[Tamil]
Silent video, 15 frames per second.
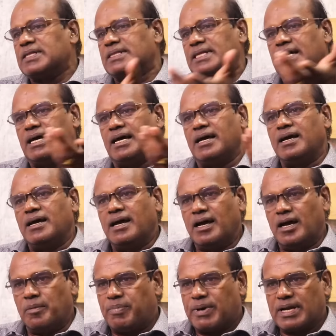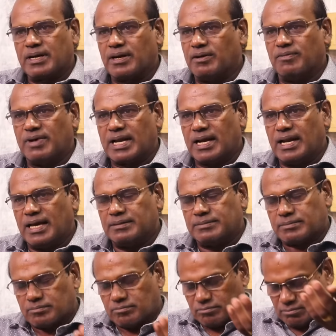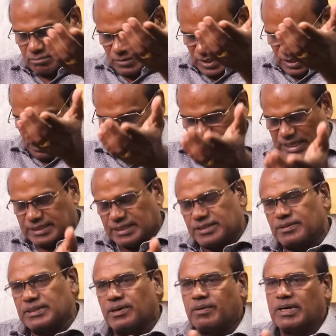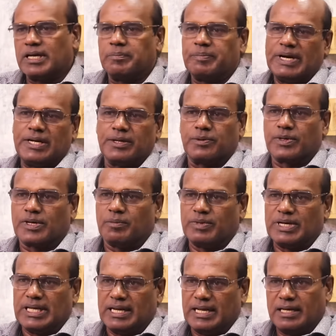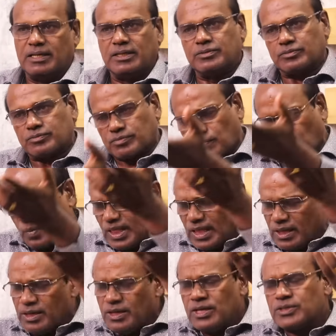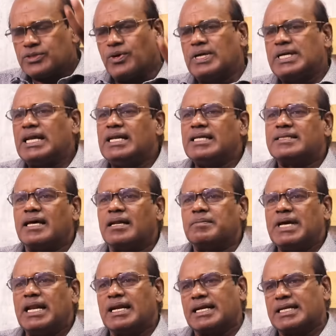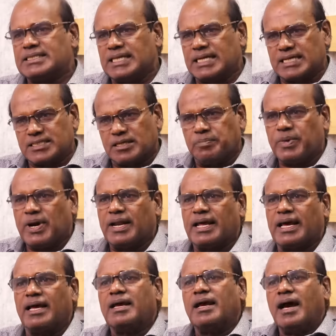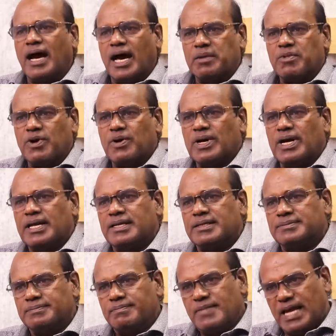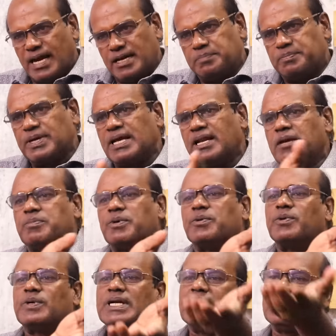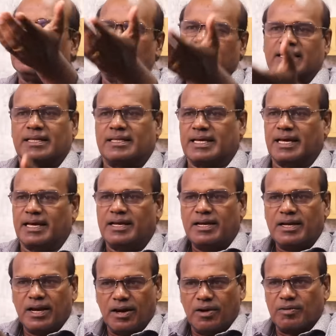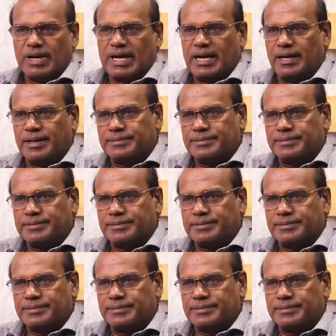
பார்த்த படங்களும் வரல பார்த்துட்டு வந்து அவங்களுக்கு பேட்டி கொடுக்க முடியல ஸோ டெல்லி தலைமையில் கிடைச்ச கசப்பான அனுபவங்களின் அடிப்படையில் இப்போ கூட்டணி இல்லைங்கிறத அவங்க